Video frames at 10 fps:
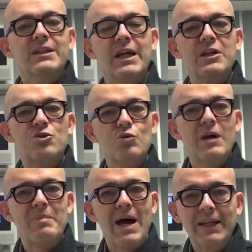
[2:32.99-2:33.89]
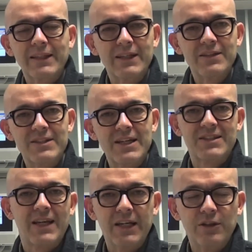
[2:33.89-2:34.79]
da nessuna parte sia
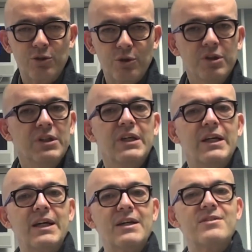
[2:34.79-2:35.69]
scritto eh,